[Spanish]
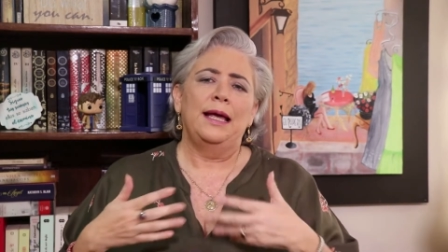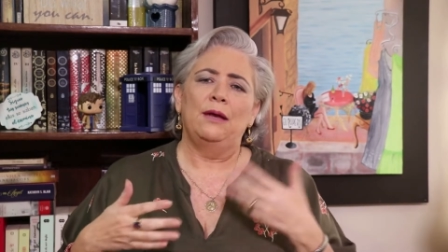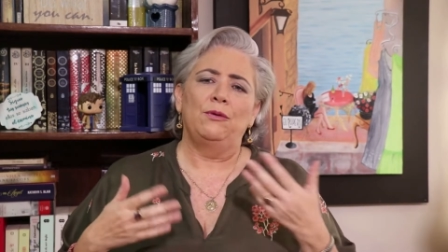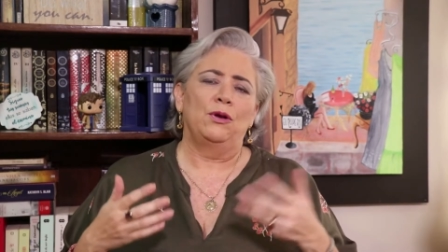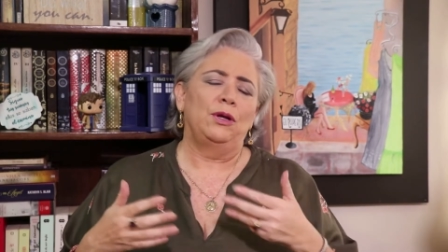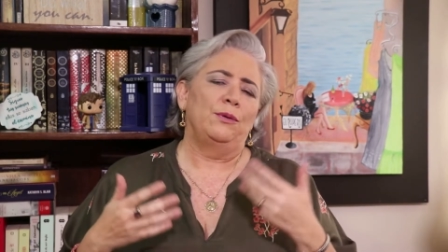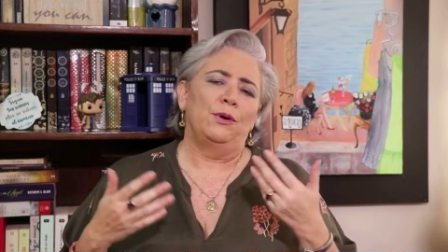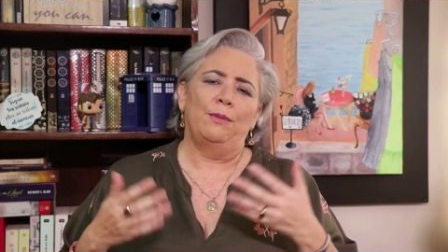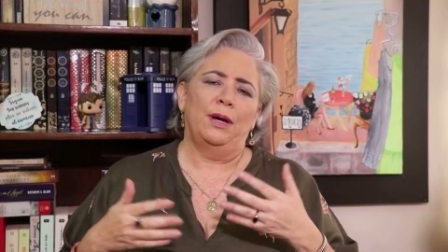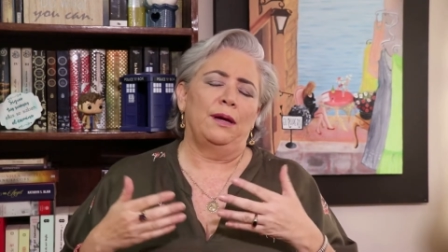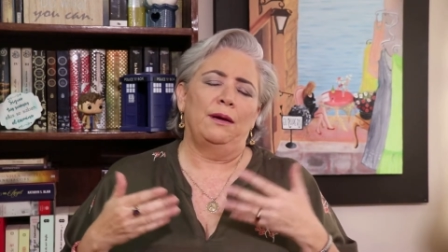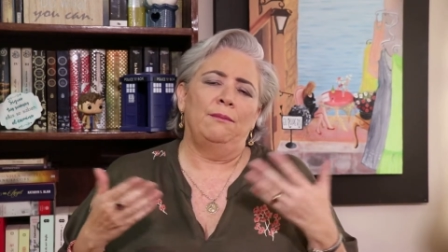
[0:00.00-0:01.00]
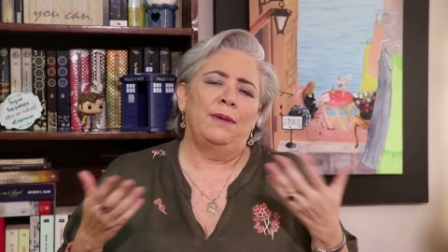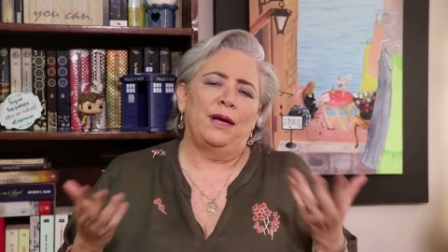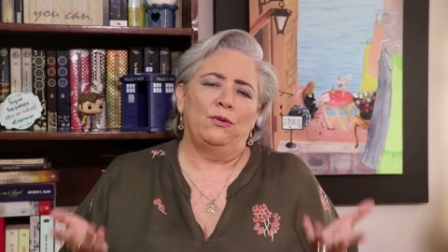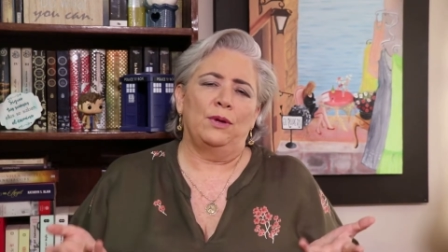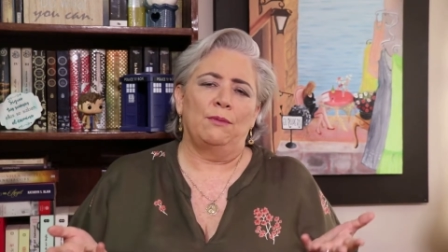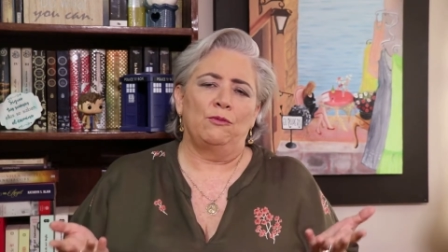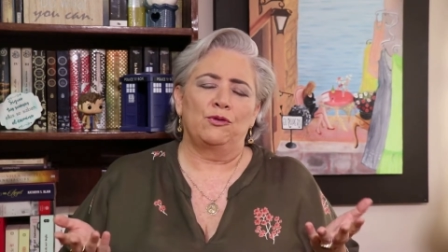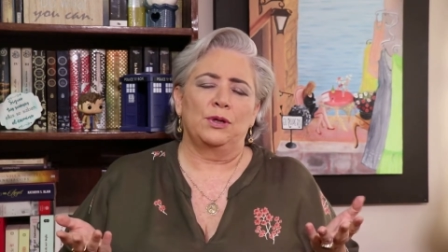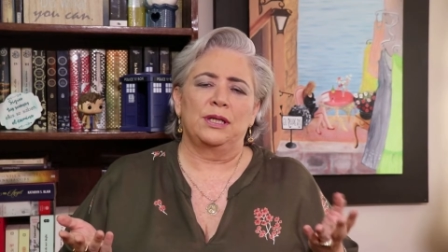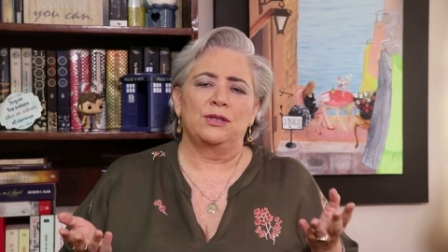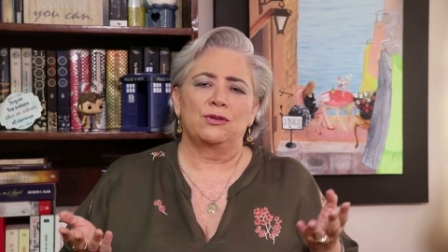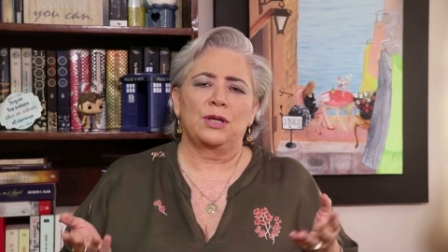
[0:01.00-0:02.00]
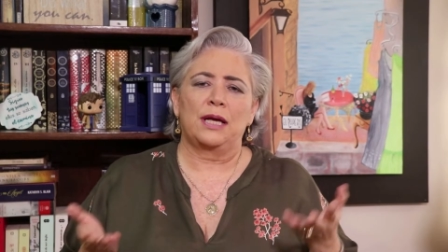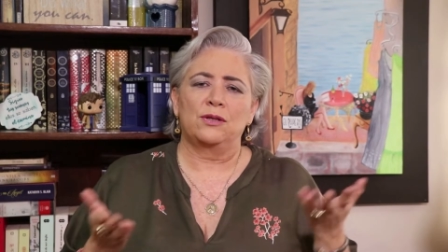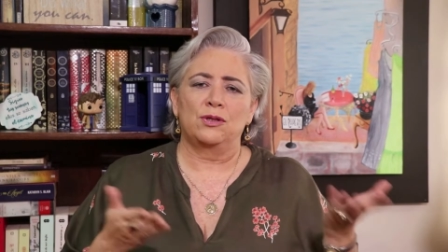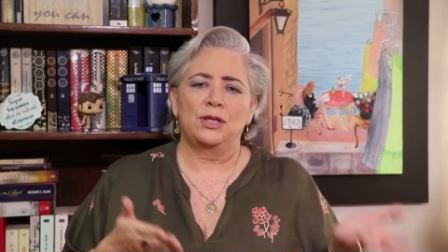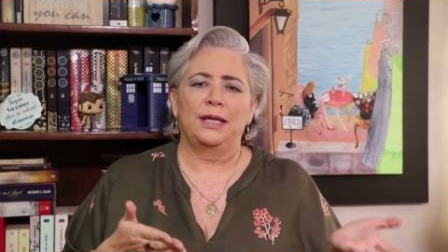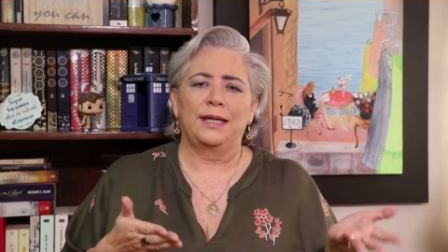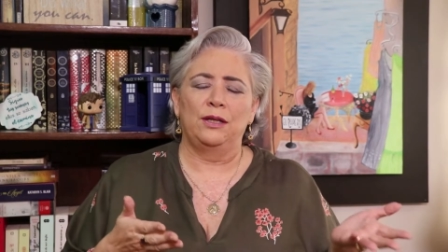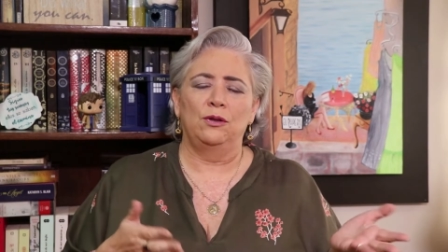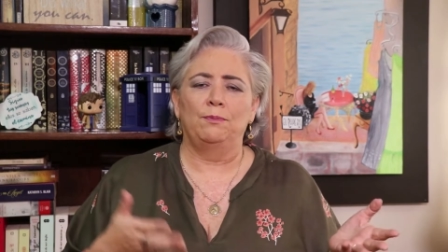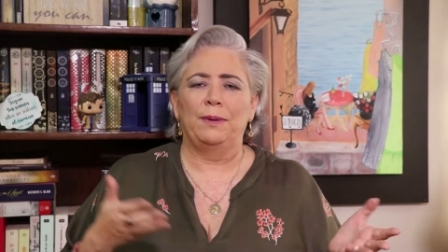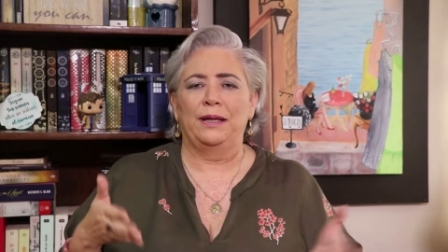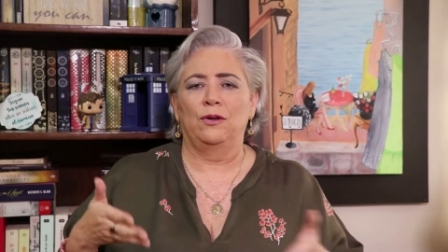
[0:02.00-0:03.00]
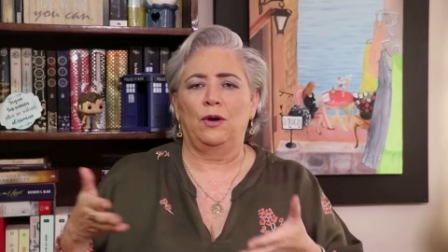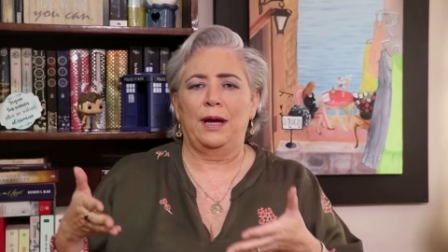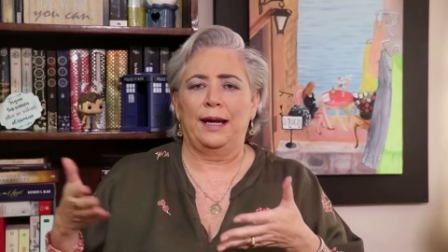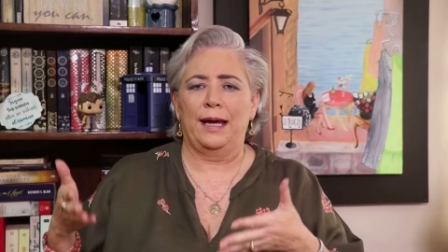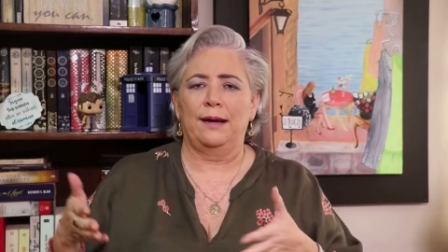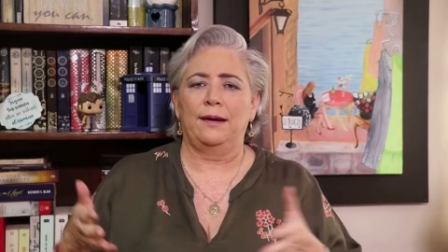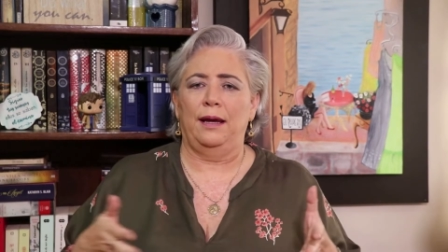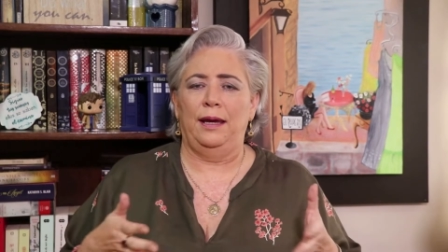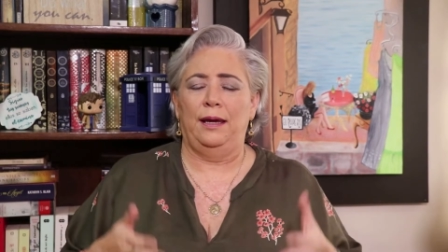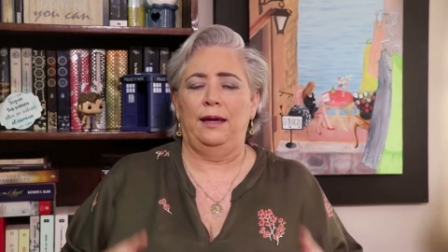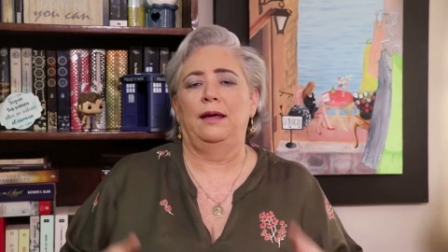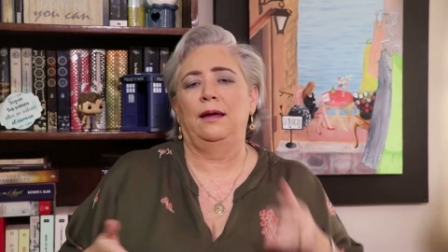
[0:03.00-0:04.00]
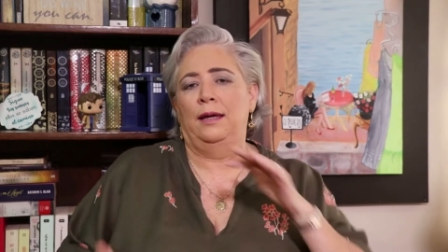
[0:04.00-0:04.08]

el audiolibro me, me ayuda mucho en esos casos y el Kindle para no cargar eh,